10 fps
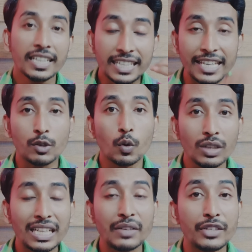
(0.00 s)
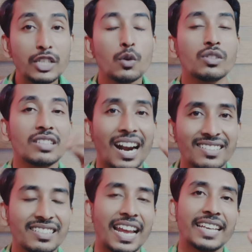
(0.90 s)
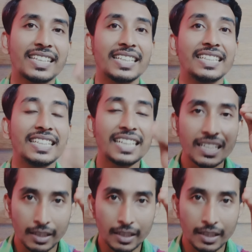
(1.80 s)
কি করলে ভিডিও সার্চ র্যাঙ্কে গিয়ে